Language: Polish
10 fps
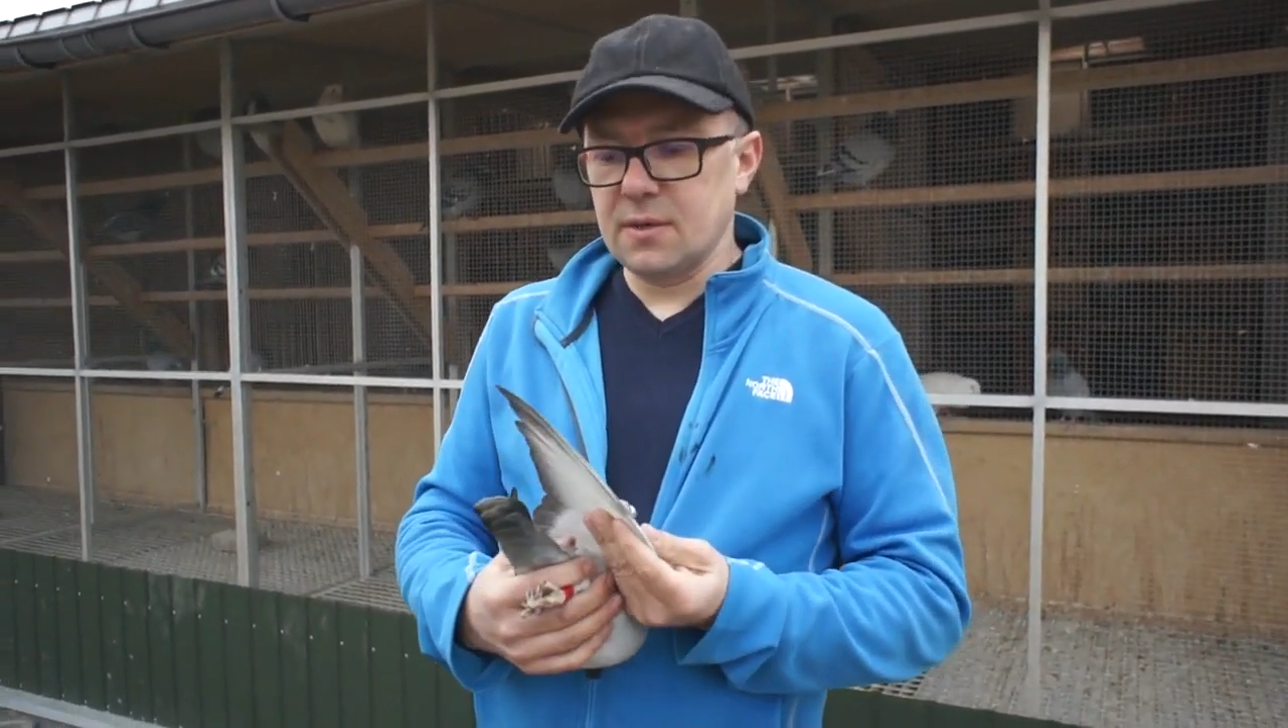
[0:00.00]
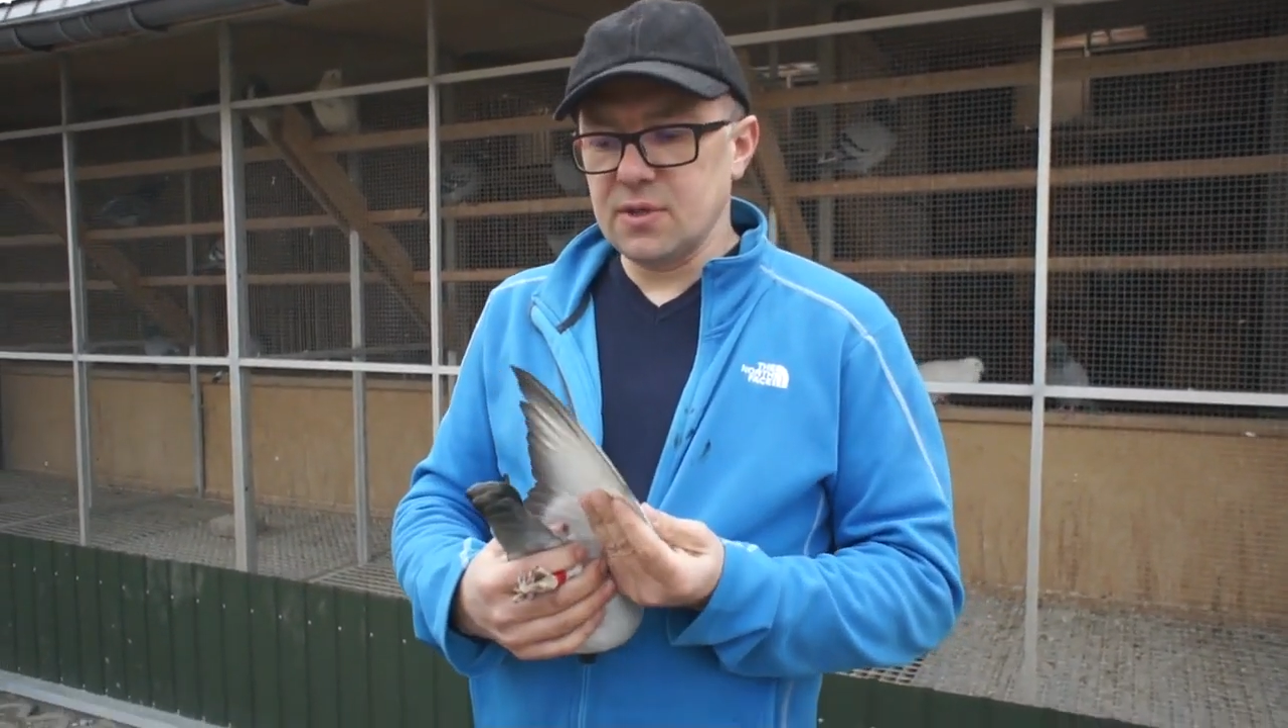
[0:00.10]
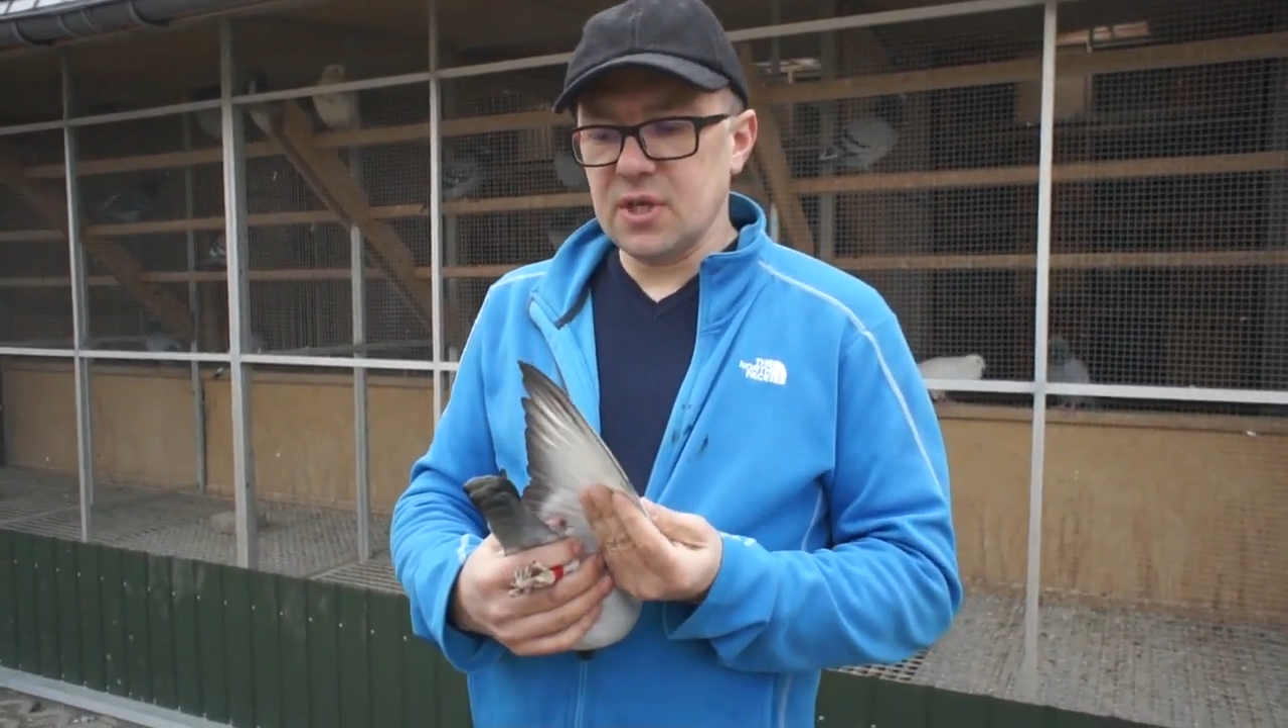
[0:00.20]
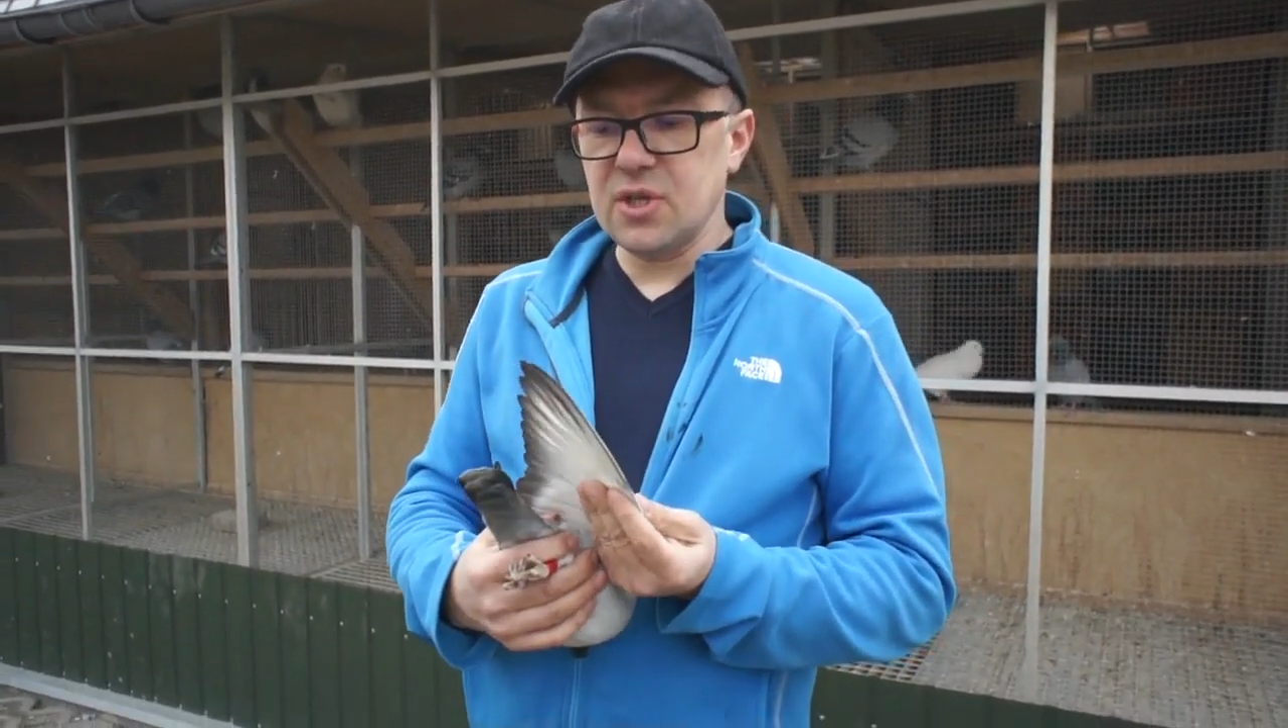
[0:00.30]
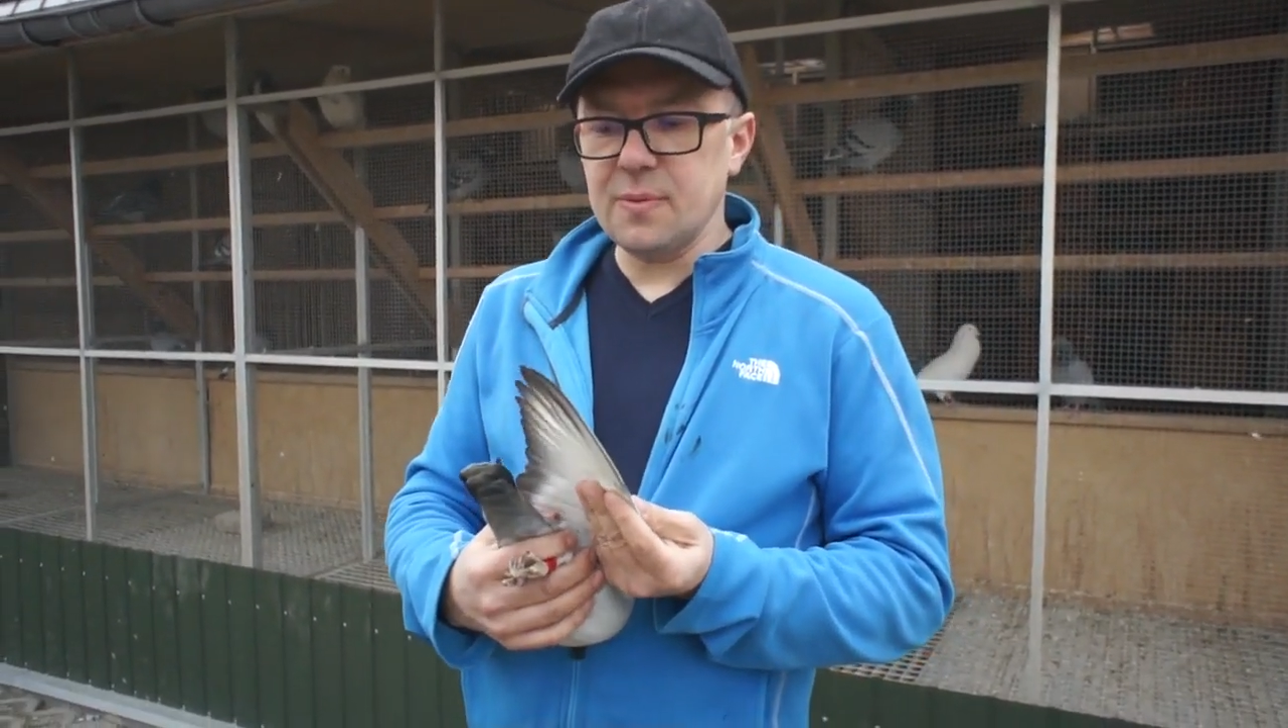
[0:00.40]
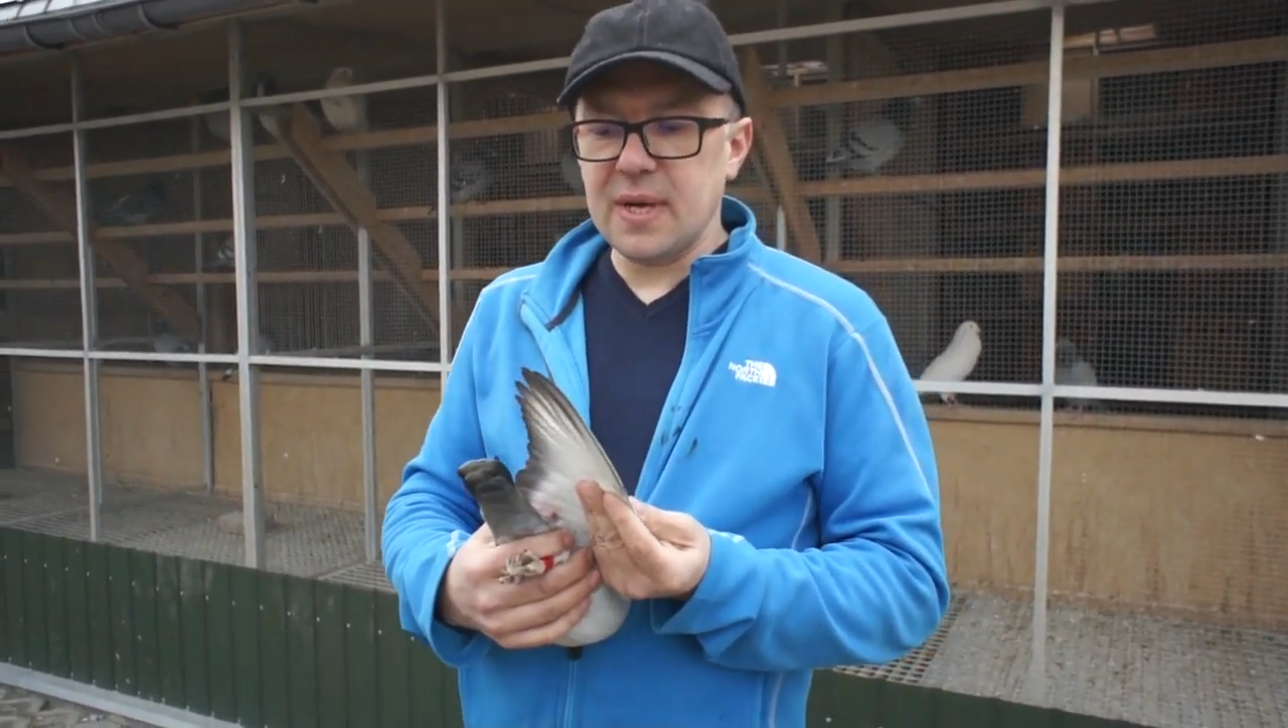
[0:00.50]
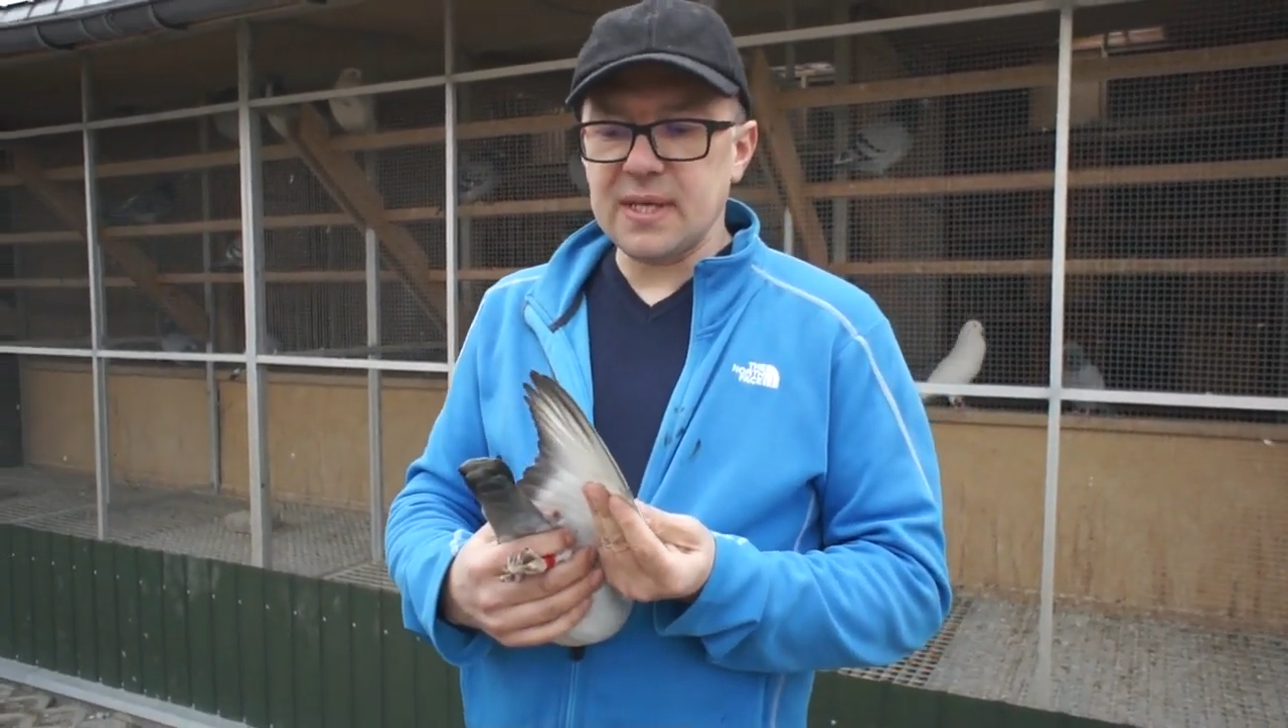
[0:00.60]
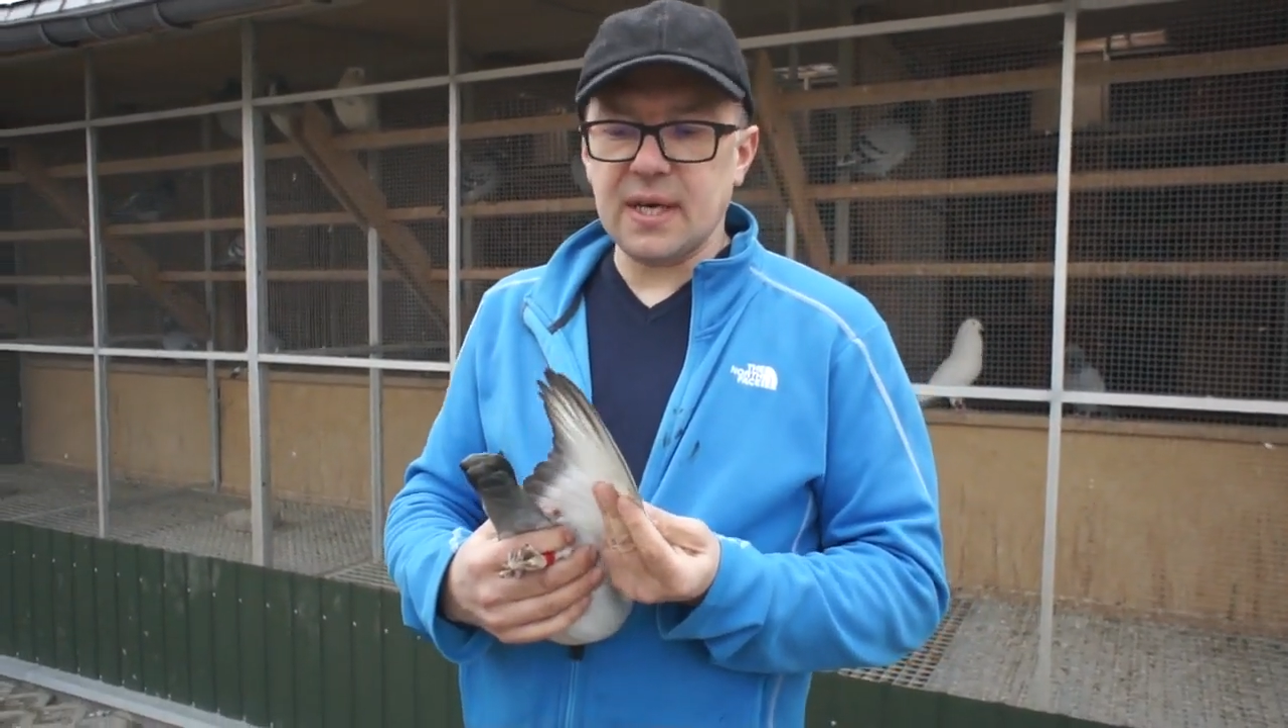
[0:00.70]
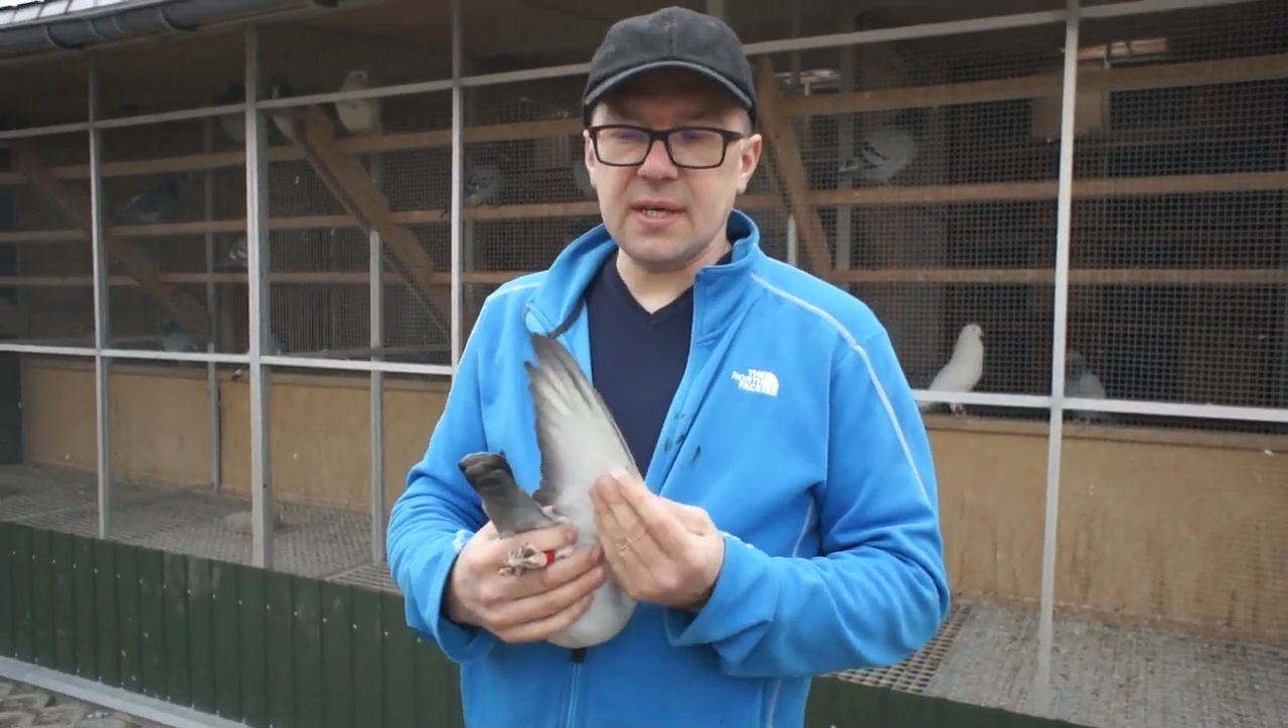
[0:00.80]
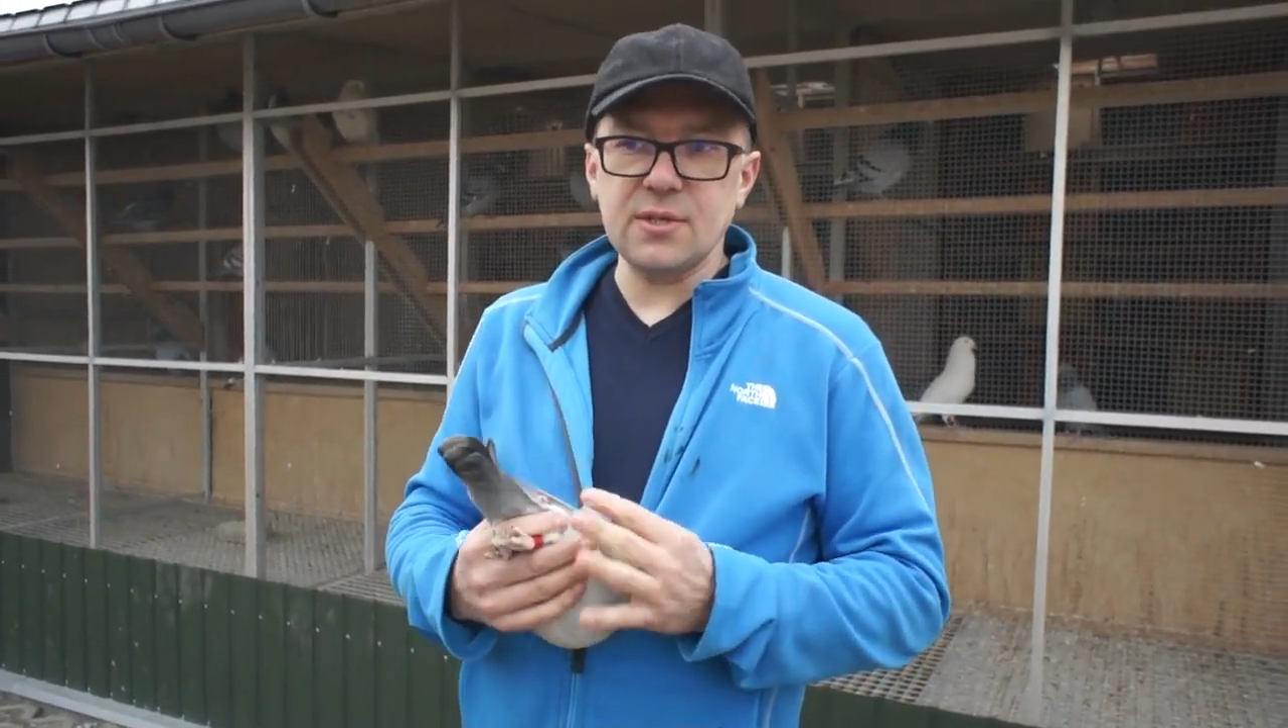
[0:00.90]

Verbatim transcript: to znaczy matka